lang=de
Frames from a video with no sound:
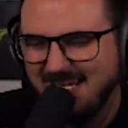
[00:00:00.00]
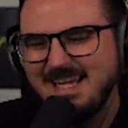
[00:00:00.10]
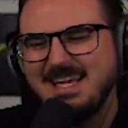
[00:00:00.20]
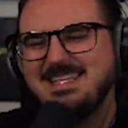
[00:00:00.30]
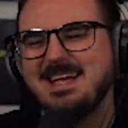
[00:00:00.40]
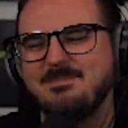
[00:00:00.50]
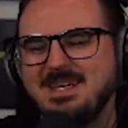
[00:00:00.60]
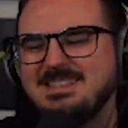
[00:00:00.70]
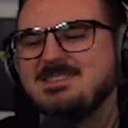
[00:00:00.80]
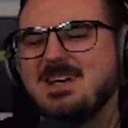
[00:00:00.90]
Ich habe mal
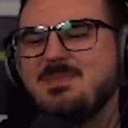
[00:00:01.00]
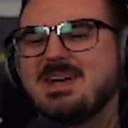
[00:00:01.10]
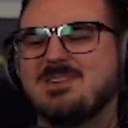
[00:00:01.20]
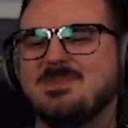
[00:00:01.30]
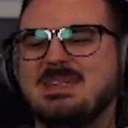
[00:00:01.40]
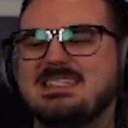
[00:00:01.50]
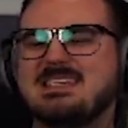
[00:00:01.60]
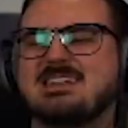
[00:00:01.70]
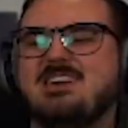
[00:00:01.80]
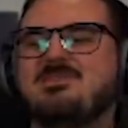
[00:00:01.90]
in so einer Packung Milch
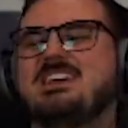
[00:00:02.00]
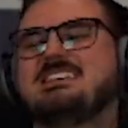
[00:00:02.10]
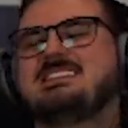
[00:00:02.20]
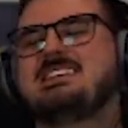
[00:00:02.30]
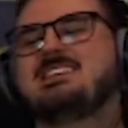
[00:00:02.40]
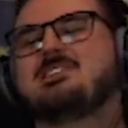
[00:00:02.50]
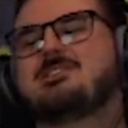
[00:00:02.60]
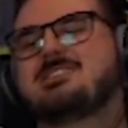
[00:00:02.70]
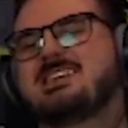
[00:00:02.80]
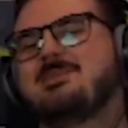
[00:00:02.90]
gekauft, weil ich nicht
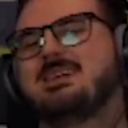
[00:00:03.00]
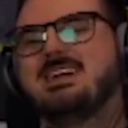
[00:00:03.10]
hingeguckt habe.